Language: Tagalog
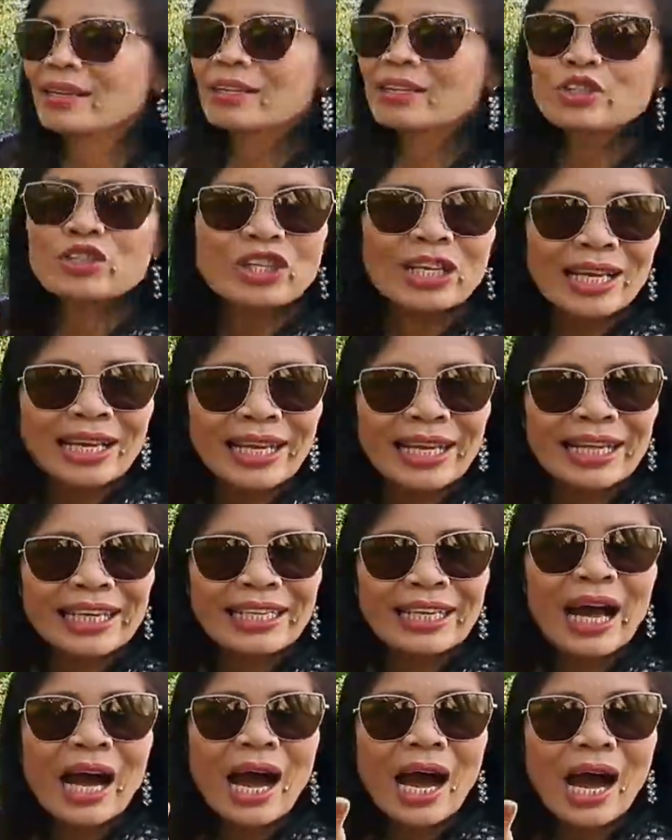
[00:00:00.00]
Chilin
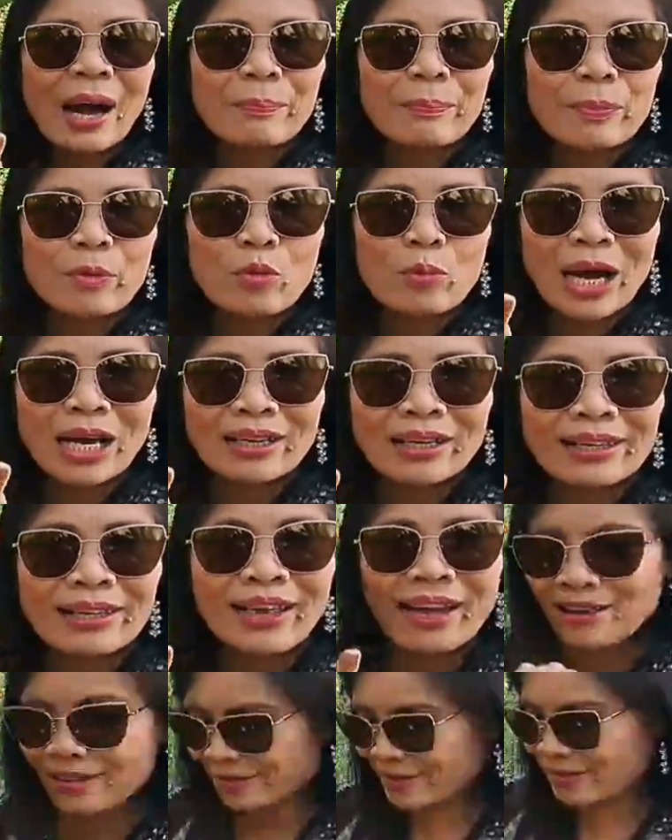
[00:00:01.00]
Hapo Maria.
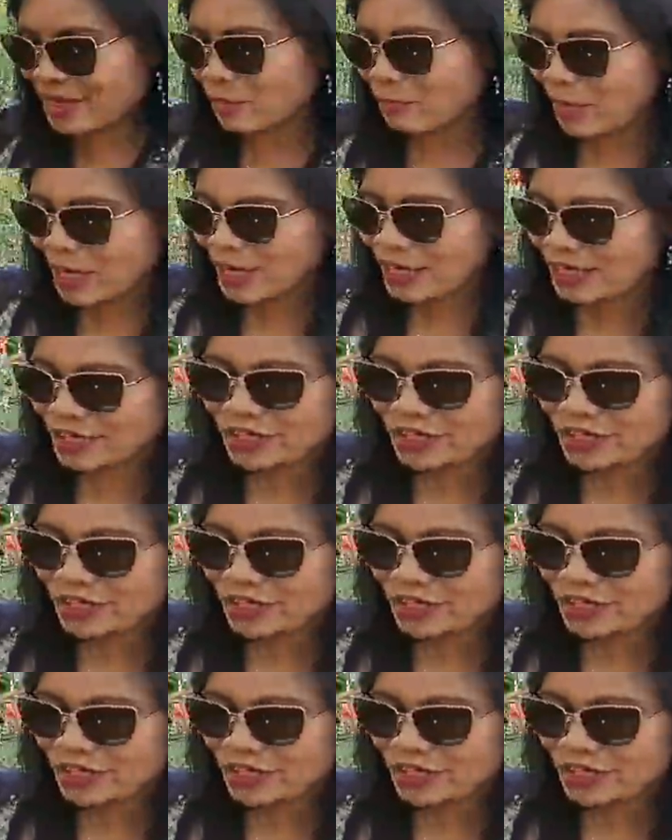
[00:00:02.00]
Ang pangalan